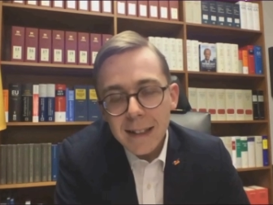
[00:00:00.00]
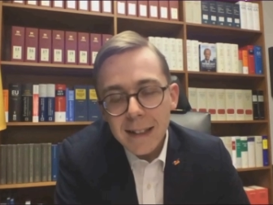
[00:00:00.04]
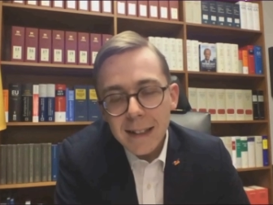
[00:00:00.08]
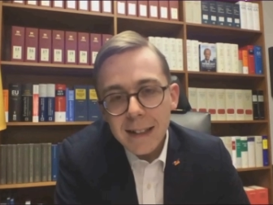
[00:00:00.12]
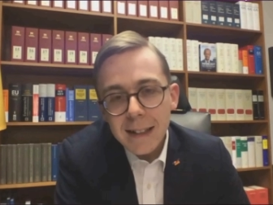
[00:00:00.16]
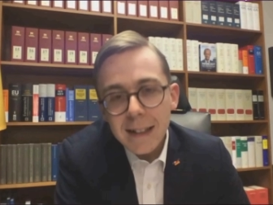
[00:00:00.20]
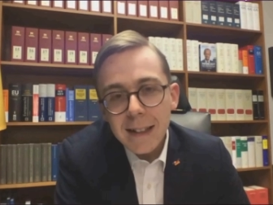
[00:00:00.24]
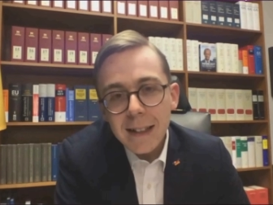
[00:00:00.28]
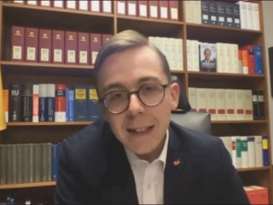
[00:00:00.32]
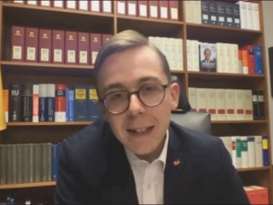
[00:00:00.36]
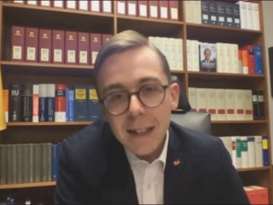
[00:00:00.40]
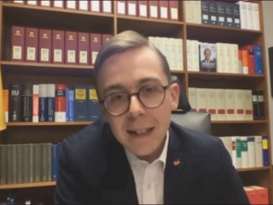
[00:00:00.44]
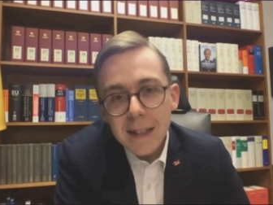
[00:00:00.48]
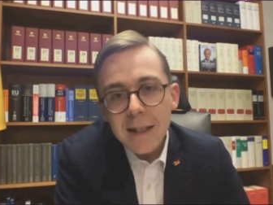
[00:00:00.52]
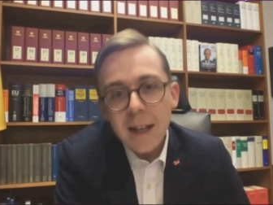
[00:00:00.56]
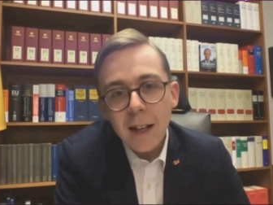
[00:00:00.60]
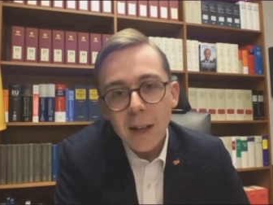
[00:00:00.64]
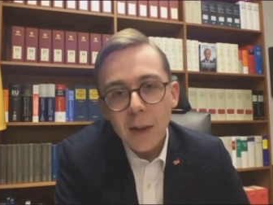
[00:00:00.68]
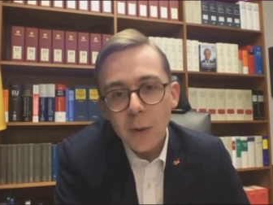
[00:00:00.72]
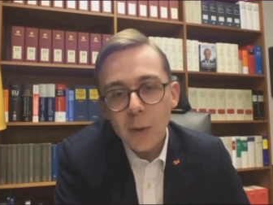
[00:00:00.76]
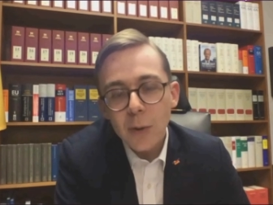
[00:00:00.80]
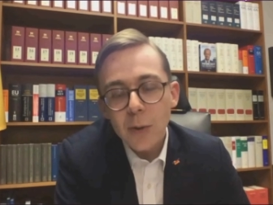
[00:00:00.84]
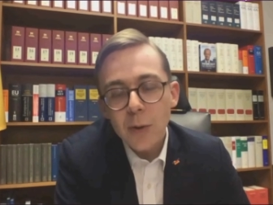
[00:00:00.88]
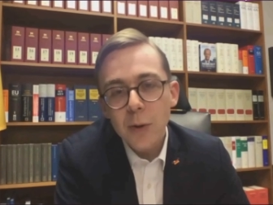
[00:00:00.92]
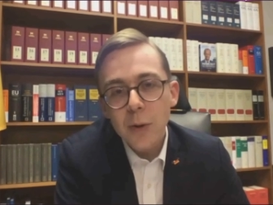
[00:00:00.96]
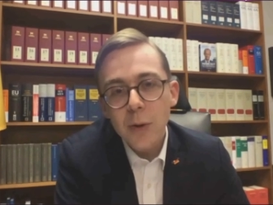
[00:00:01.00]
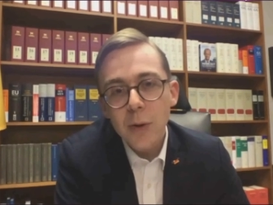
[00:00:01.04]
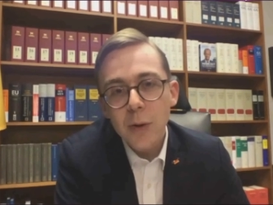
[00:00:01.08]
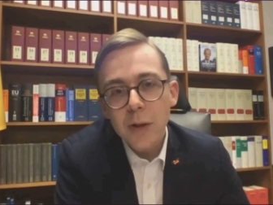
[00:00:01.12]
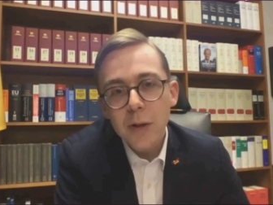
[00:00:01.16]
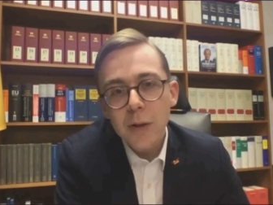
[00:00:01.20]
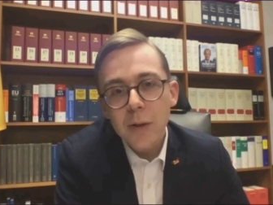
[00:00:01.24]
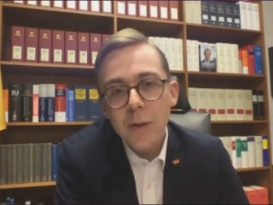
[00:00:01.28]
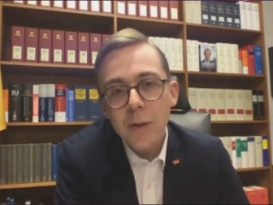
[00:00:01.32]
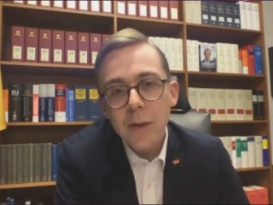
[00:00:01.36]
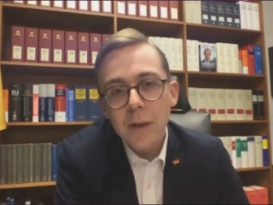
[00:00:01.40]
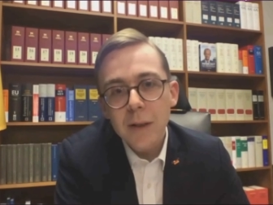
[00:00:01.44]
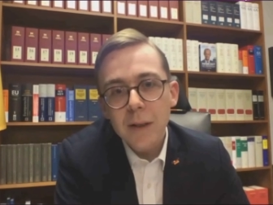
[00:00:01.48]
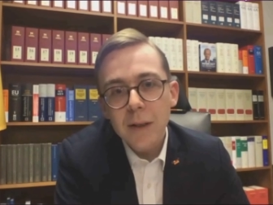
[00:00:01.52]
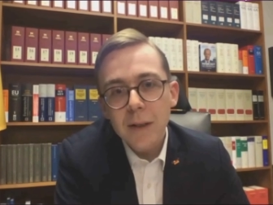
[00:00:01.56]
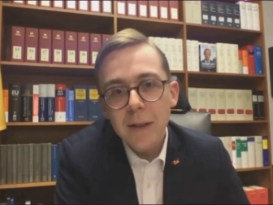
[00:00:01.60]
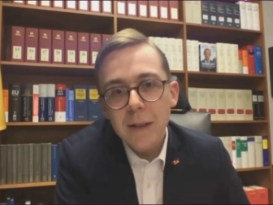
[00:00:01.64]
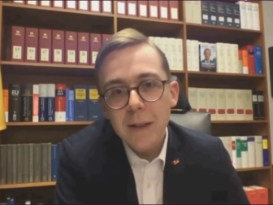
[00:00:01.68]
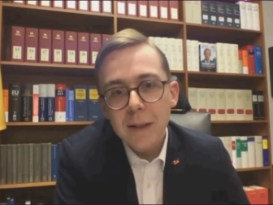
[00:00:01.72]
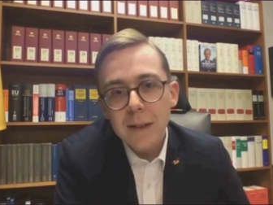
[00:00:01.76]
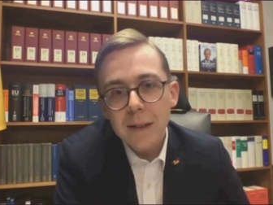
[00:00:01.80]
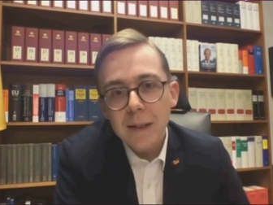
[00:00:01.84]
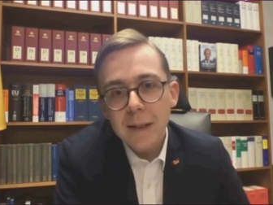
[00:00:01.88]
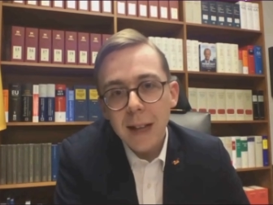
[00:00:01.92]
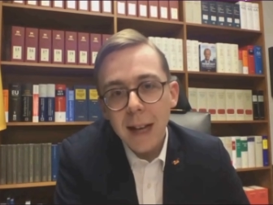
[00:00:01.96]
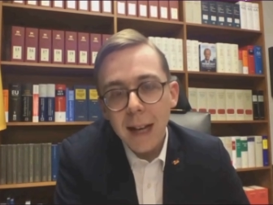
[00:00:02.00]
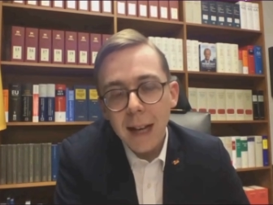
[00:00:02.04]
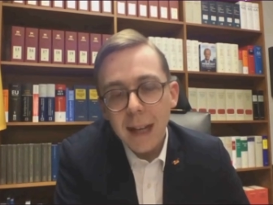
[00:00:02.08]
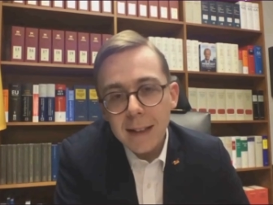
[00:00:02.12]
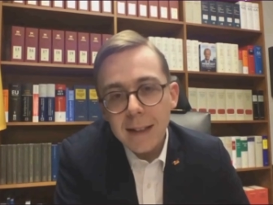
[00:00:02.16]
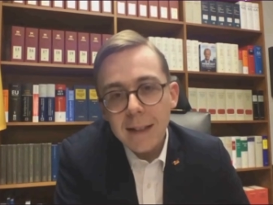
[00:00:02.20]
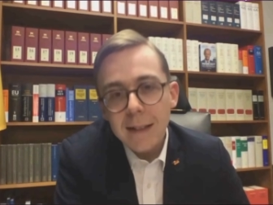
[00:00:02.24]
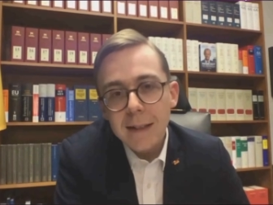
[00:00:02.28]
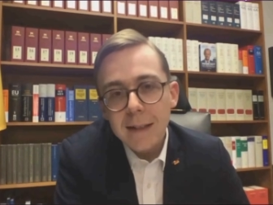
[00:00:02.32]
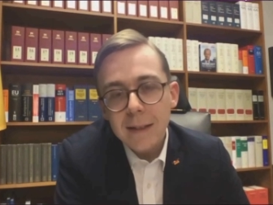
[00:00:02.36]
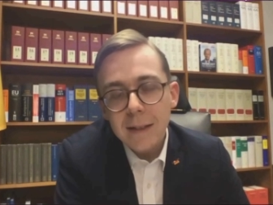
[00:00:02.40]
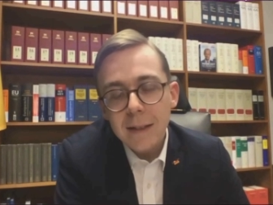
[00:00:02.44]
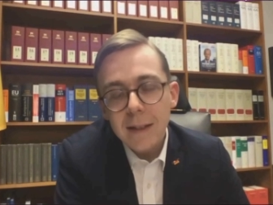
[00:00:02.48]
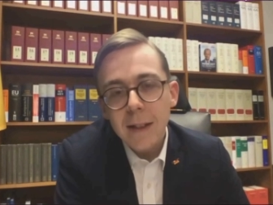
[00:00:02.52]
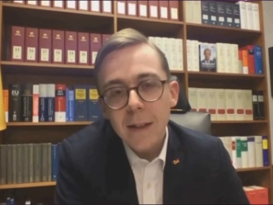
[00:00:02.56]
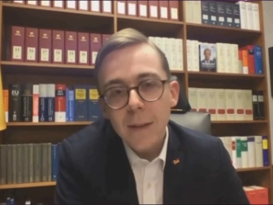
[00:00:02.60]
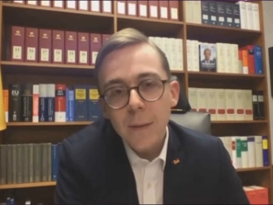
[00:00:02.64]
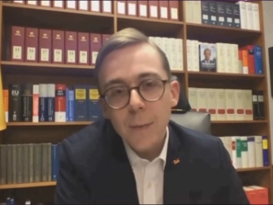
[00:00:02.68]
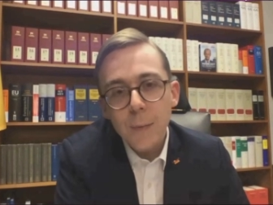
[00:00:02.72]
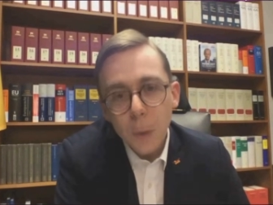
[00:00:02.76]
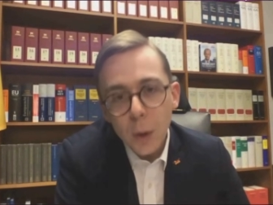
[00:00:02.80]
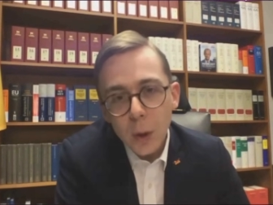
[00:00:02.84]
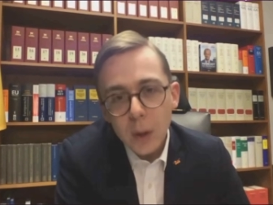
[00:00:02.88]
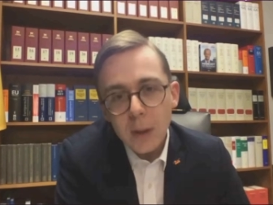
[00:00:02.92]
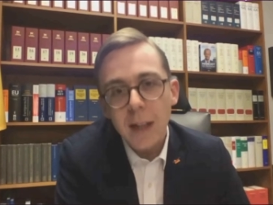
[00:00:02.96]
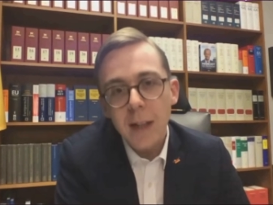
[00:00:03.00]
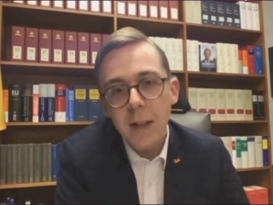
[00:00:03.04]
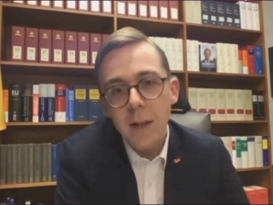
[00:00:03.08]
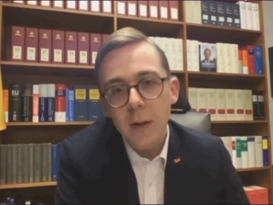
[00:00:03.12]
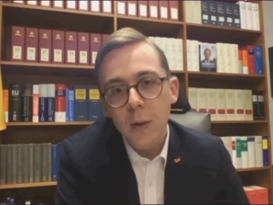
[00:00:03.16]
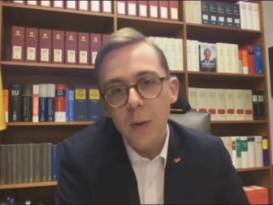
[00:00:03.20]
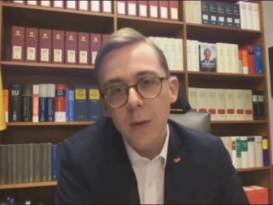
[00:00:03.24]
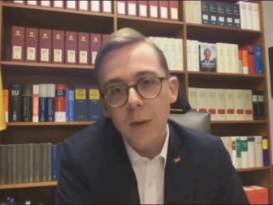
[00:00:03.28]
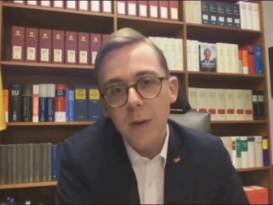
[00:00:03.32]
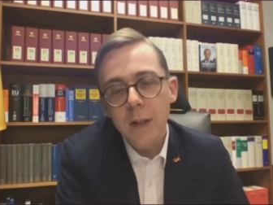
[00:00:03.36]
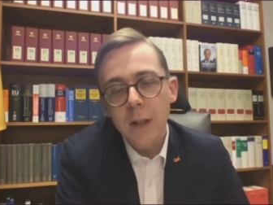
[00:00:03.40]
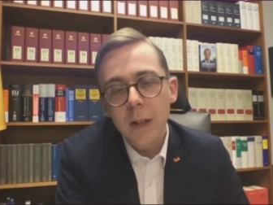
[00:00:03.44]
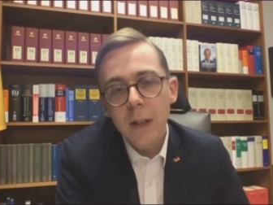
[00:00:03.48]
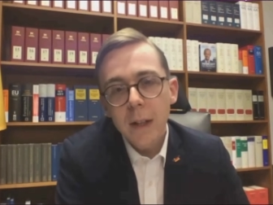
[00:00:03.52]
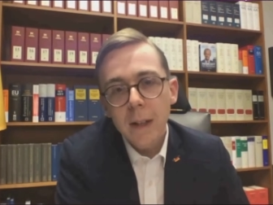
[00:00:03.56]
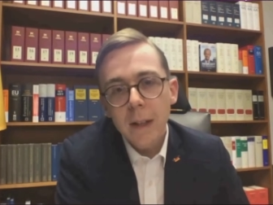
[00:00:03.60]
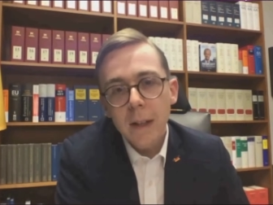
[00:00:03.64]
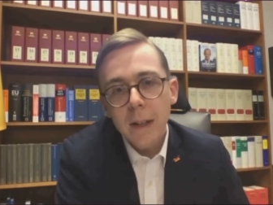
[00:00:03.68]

in den Hintergrund rückt und äh, anderes in den Vordergrund.